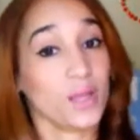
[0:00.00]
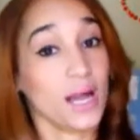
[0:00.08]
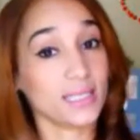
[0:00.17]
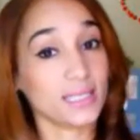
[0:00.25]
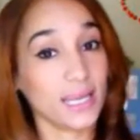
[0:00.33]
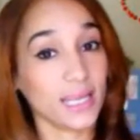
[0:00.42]

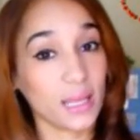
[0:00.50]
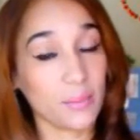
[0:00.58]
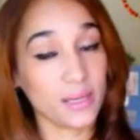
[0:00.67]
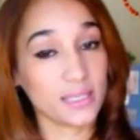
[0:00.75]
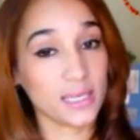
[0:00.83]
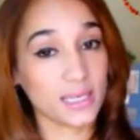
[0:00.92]
Así que
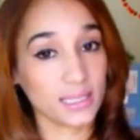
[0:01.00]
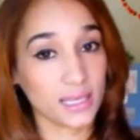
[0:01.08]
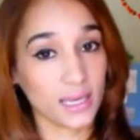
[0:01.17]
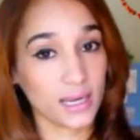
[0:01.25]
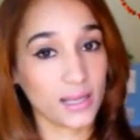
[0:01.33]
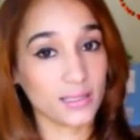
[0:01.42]
también, chicas,
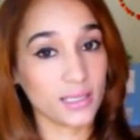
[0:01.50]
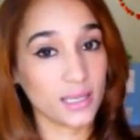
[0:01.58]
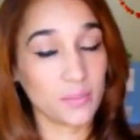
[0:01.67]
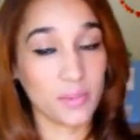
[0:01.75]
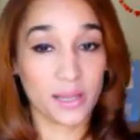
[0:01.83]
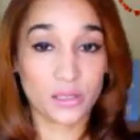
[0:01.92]
les quería decir
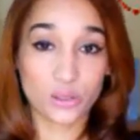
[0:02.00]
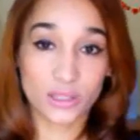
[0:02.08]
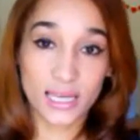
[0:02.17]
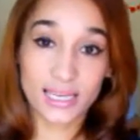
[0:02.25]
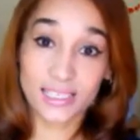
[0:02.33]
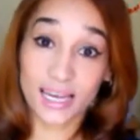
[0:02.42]
que mis redes
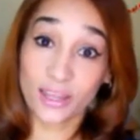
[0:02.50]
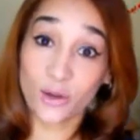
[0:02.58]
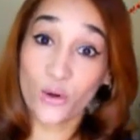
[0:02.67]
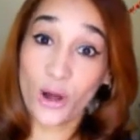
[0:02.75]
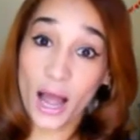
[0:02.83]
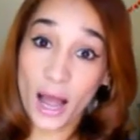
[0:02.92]
sociales se las
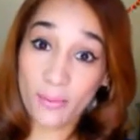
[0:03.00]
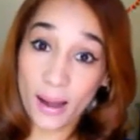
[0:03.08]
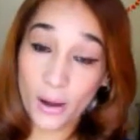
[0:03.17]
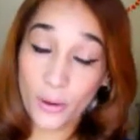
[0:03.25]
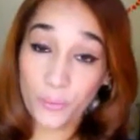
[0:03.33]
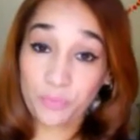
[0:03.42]
dejo
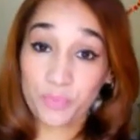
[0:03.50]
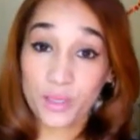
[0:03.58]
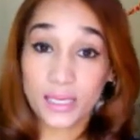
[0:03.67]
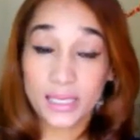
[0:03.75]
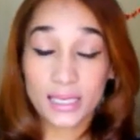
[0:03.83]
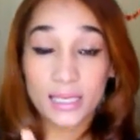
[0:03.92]
abajo.
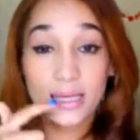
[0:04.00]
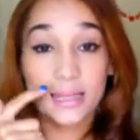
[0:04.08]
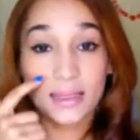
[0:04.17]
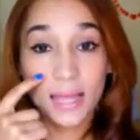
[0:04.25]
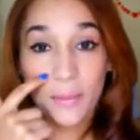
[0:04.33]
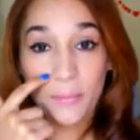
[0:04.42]
Y
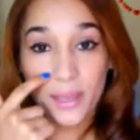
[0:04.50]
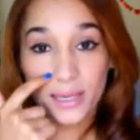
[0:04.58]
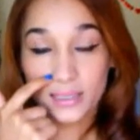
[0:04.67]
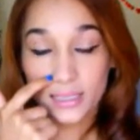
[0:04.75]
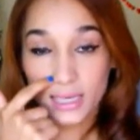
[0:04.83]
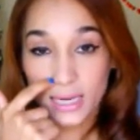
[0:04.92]

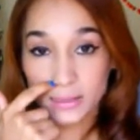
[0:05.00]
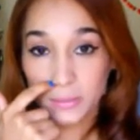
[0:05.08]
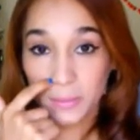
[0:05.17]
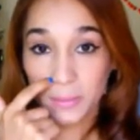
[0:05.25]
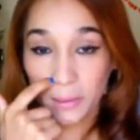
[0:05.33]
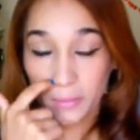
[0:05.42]
también, chicas,
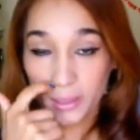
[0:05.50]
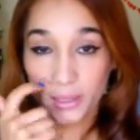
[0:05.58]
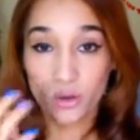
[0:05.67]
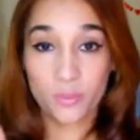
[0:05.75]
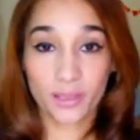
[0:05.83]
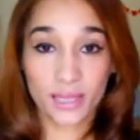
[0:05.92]
también
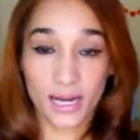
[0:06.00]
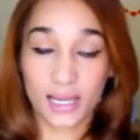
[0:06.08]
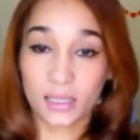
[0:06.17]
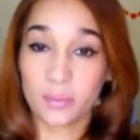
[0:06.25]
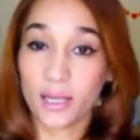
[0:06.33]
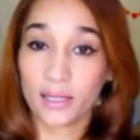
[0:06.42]
quiero
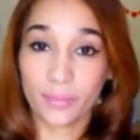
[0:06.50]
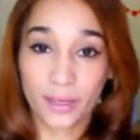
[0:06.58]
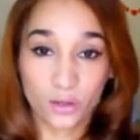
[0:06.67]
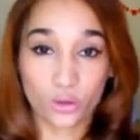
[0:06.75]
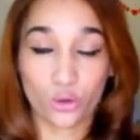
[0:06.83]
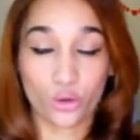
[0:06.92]
invitarla también a ver todos